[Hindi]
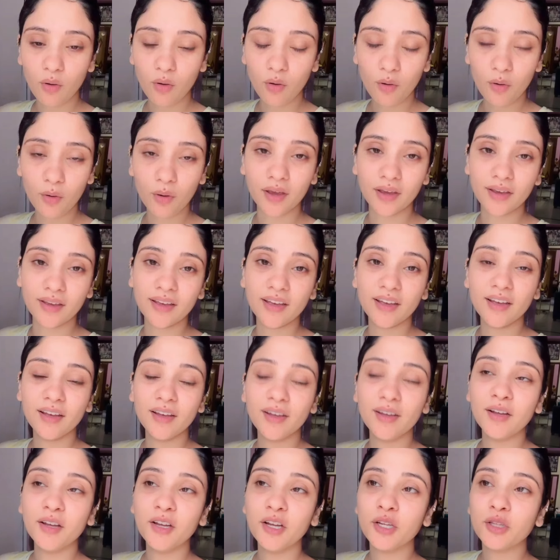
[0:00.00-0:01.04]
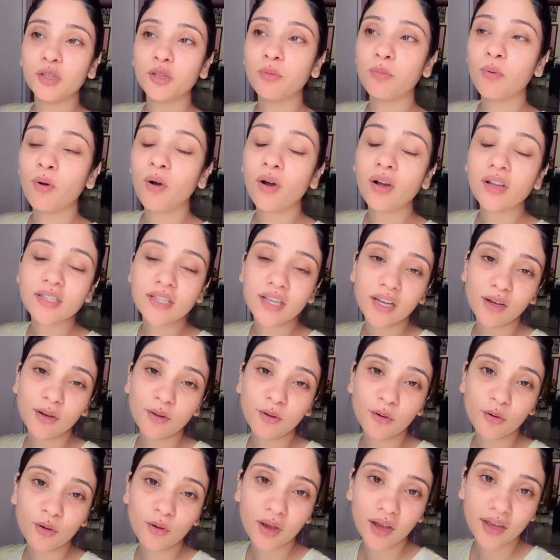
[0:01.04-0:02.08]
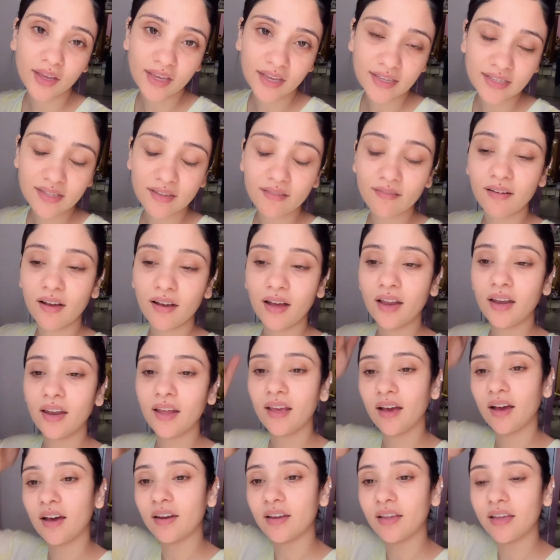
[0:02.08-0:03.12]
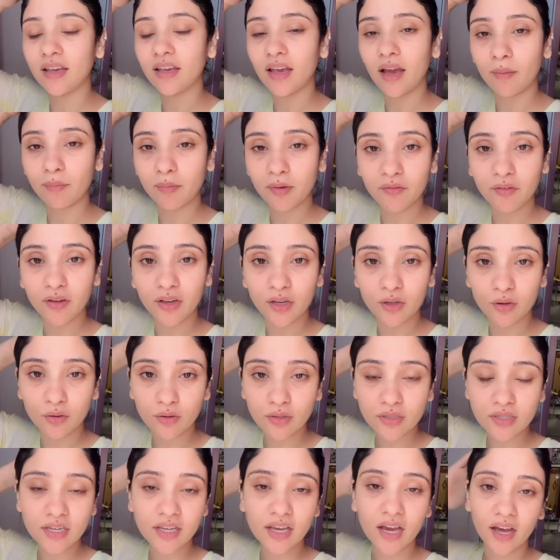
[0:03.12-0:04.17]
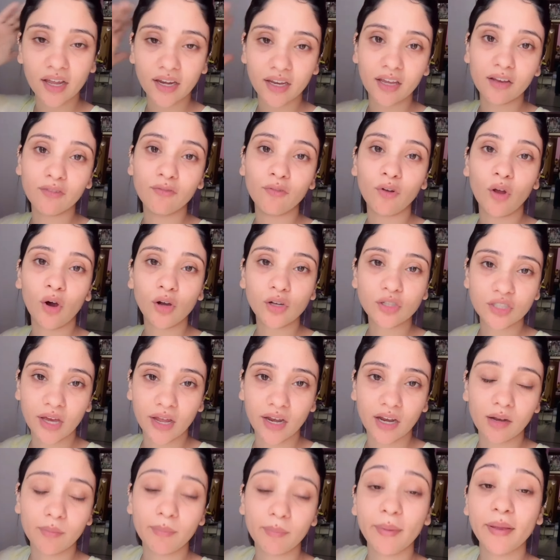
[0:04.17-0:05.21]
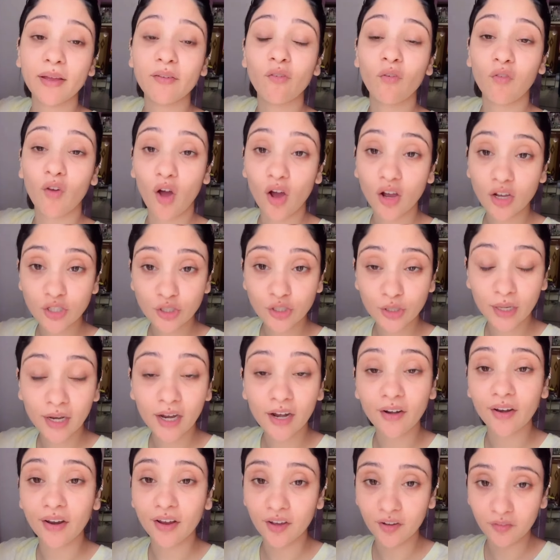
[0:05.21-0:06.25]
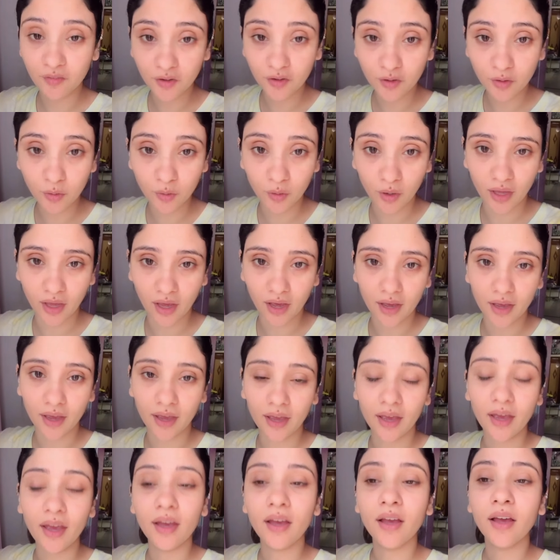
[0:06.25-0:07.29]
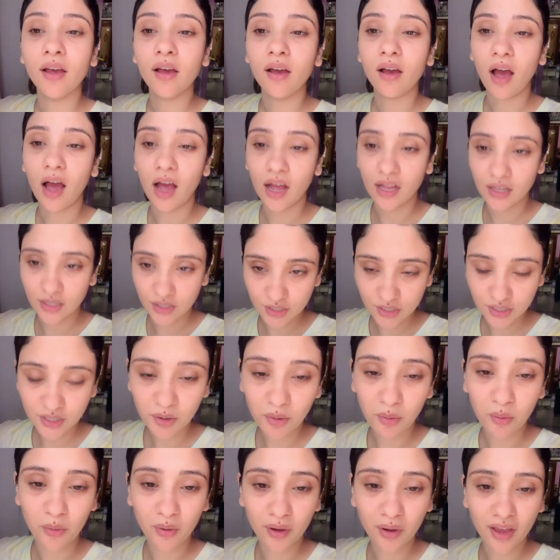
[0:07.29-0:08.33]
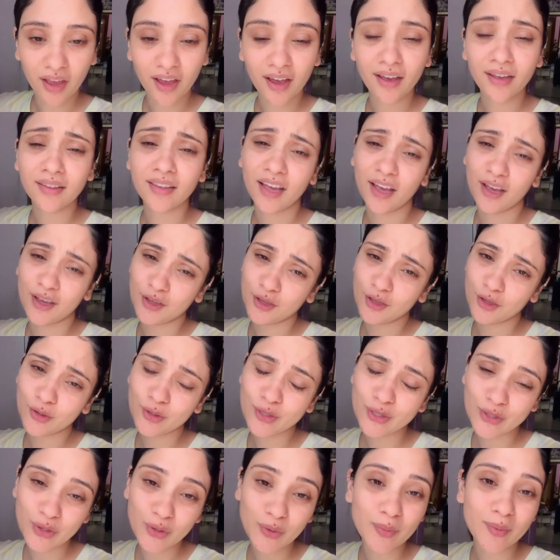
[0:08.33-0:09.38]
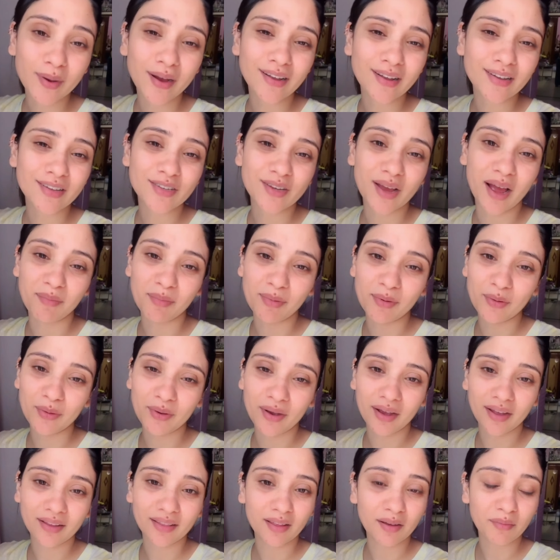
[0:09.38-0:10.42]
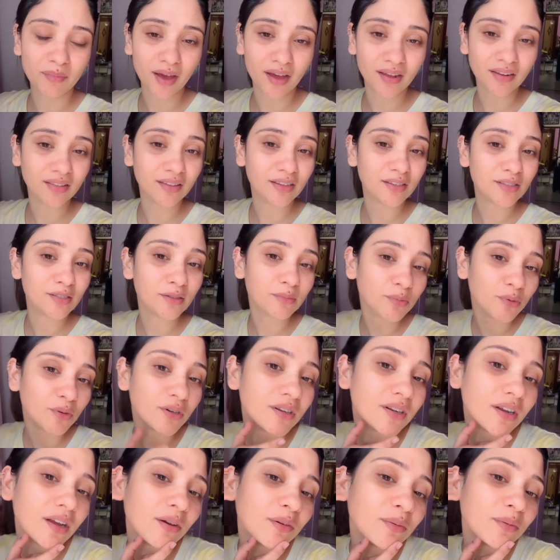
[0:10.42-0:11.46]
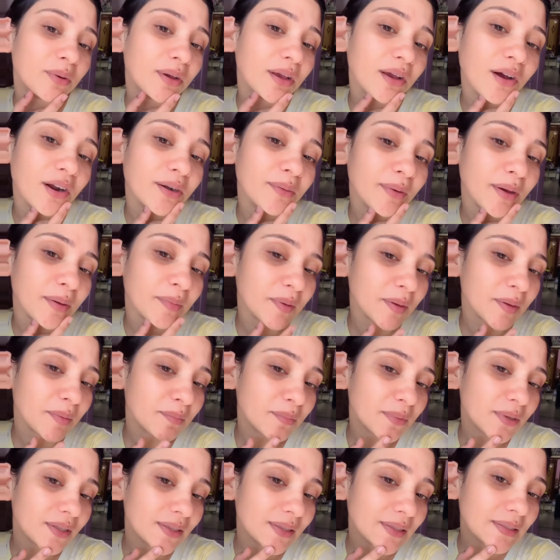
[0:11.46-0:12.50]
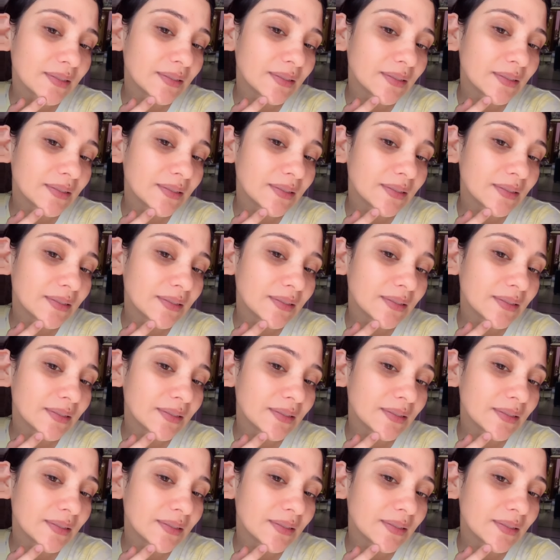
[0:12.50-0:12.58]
ओके तो बहुत सारे लोगों का ये सवाल है यार कि आपकी वीडियोस नहीं आ रही हैं ब्लॉग चैनल पे वो ब्लॉग चैनल रिकवर हो गया है हाँ जी हो गया है थैंक यू सो मच आप लोगों का इतना प्यार इतना सपोर्ट रहा है माय गॉड माय पिम्पल